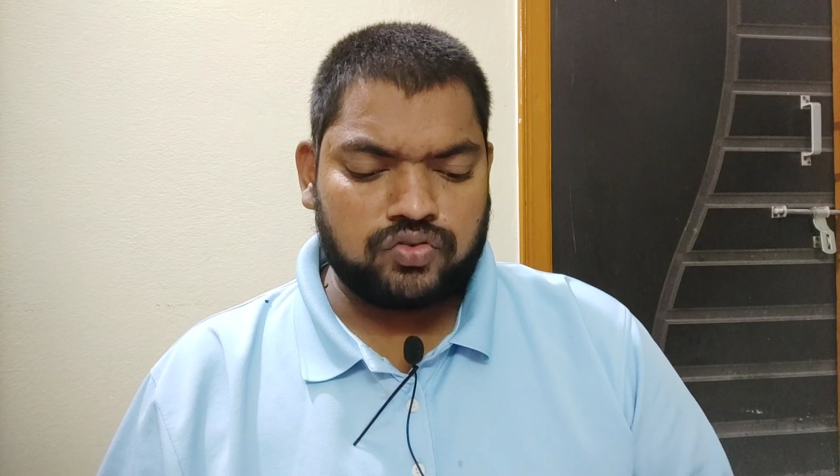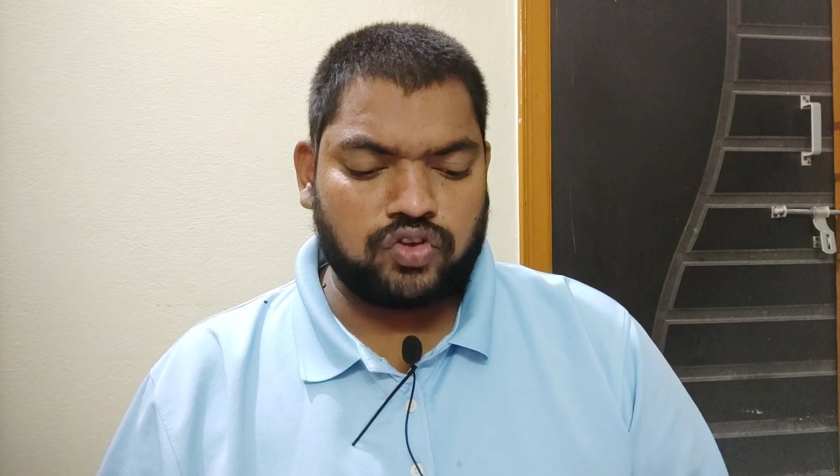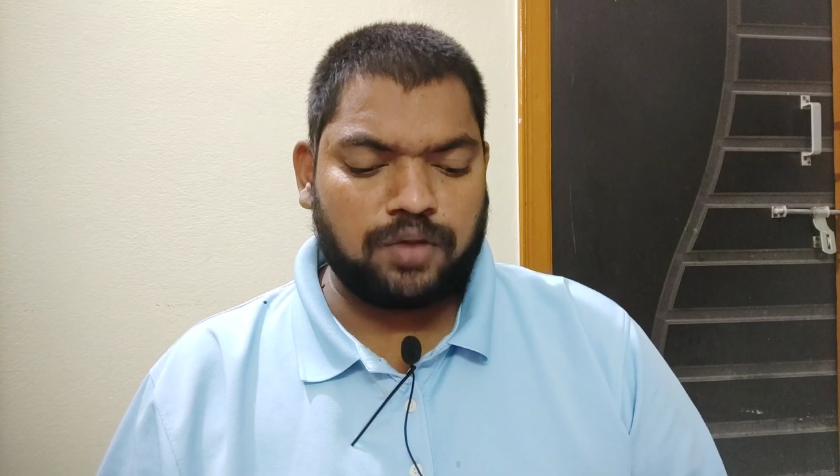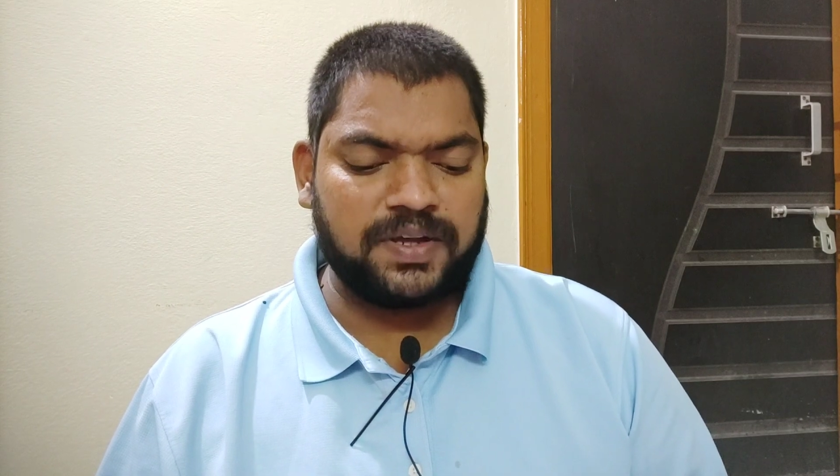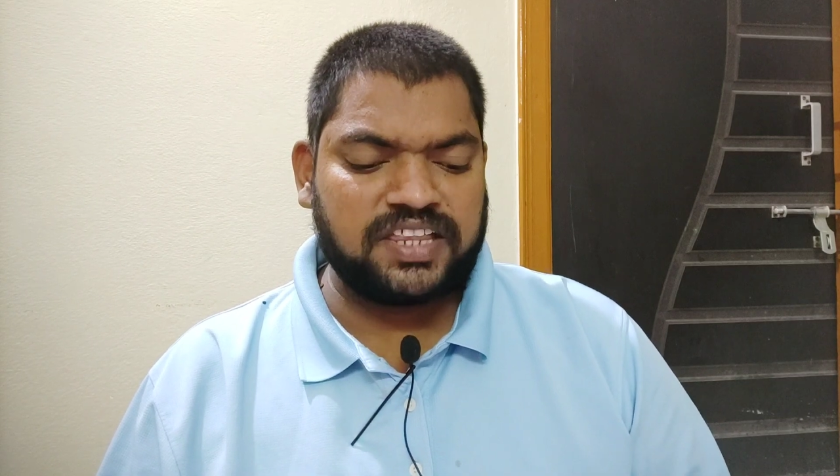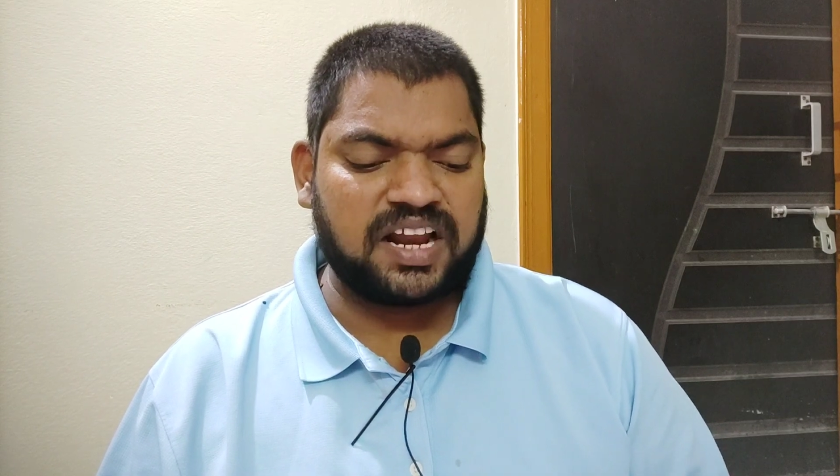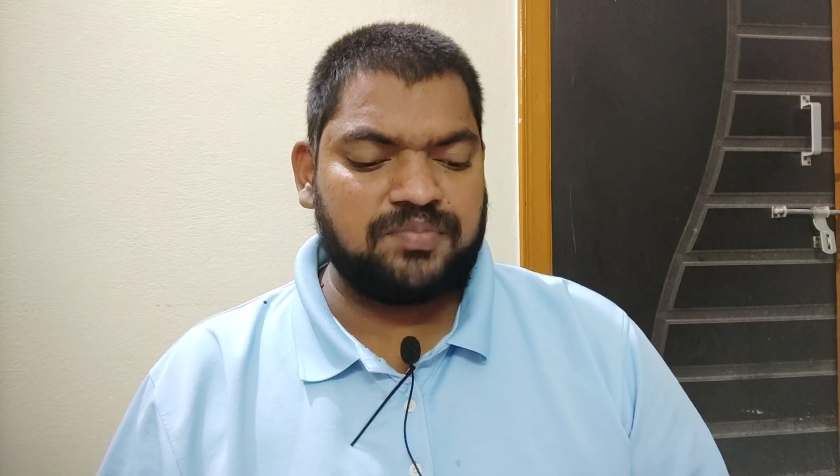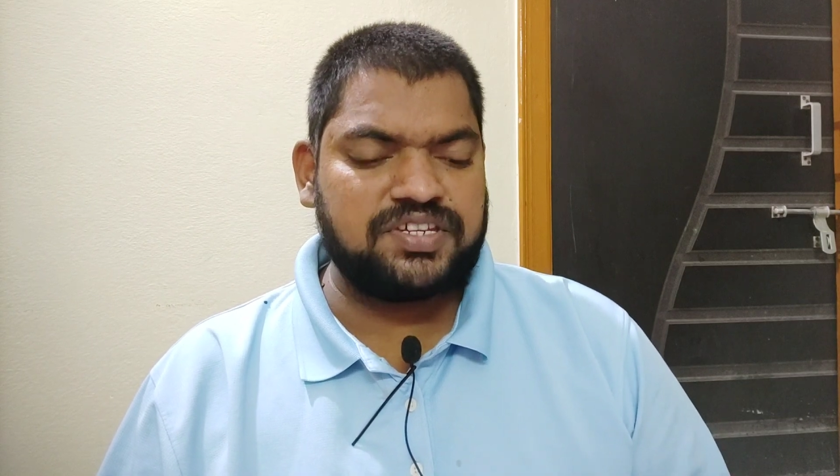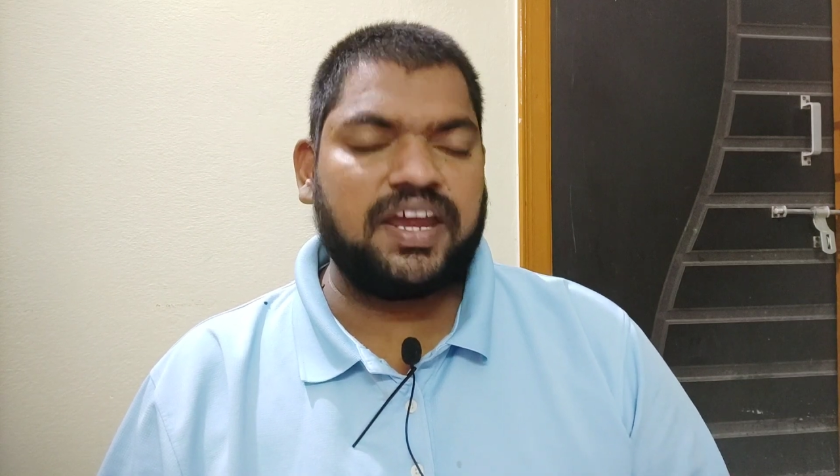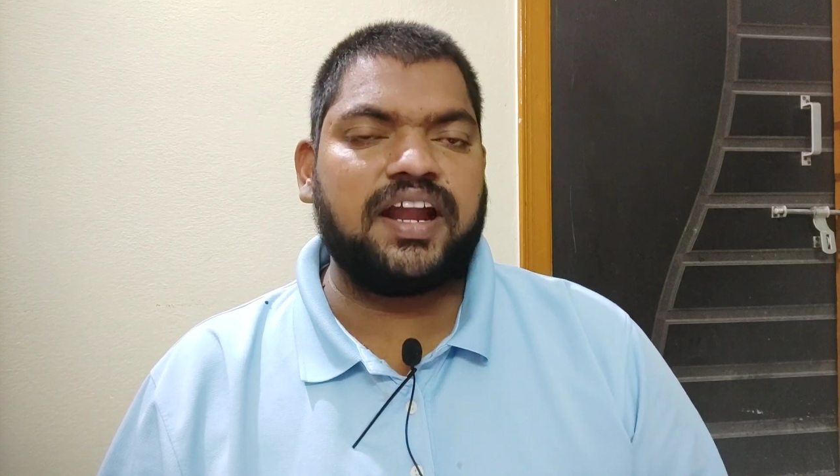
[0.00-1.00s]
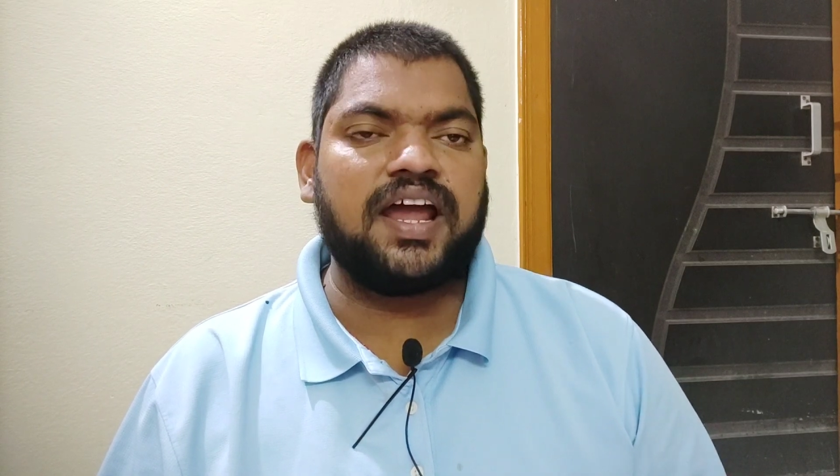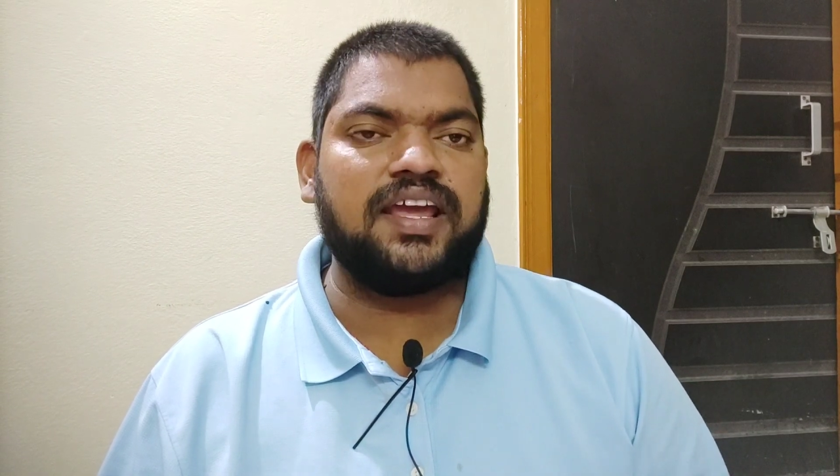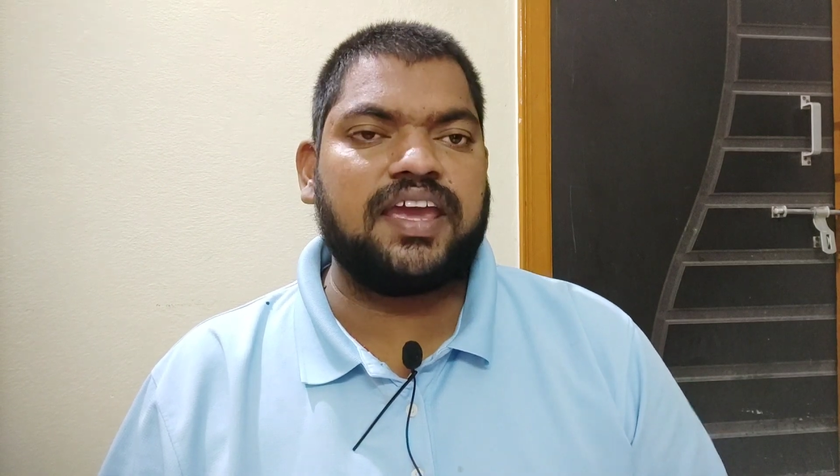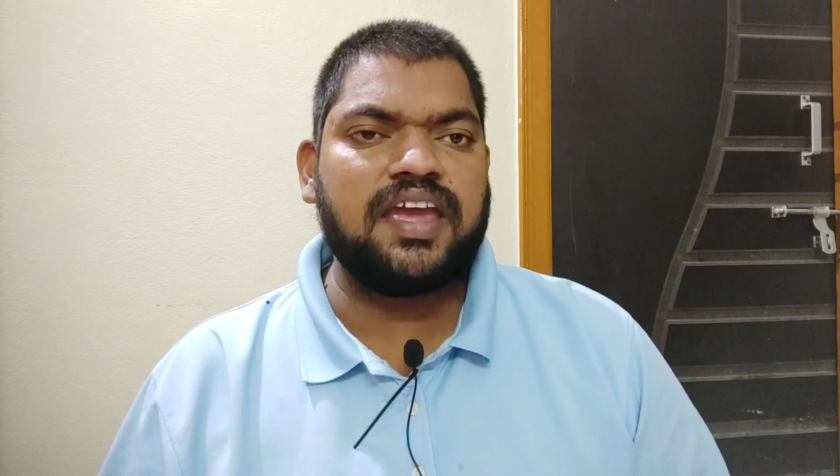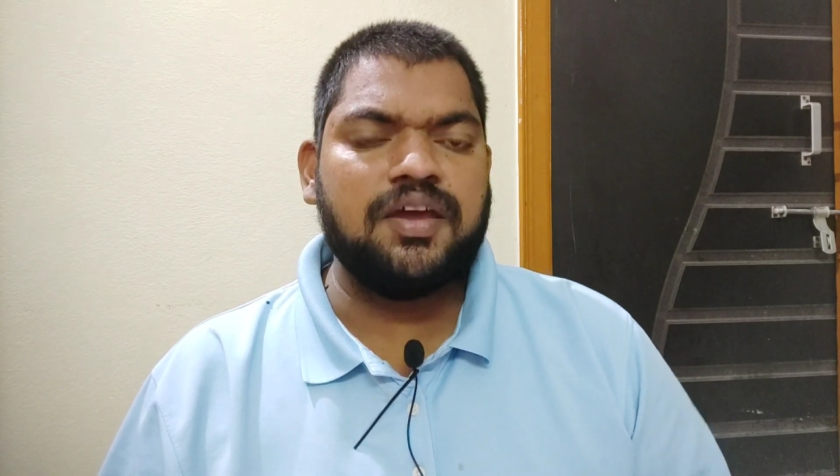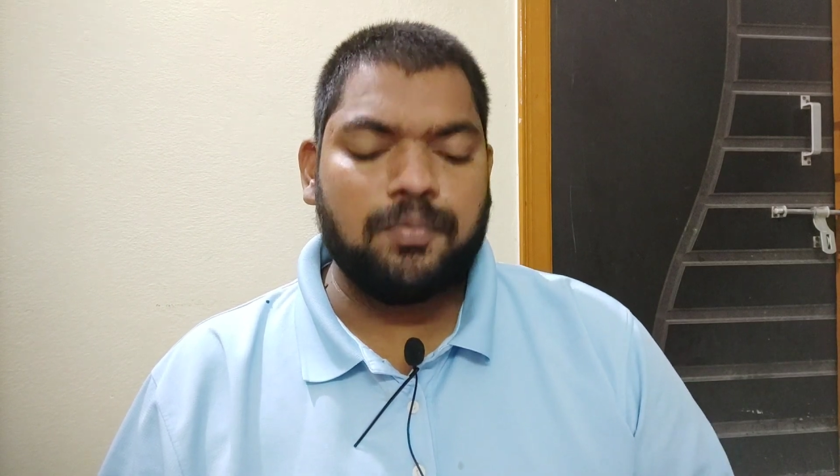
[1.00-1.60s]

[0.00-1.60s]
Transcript: సులభతరం చేయడానికి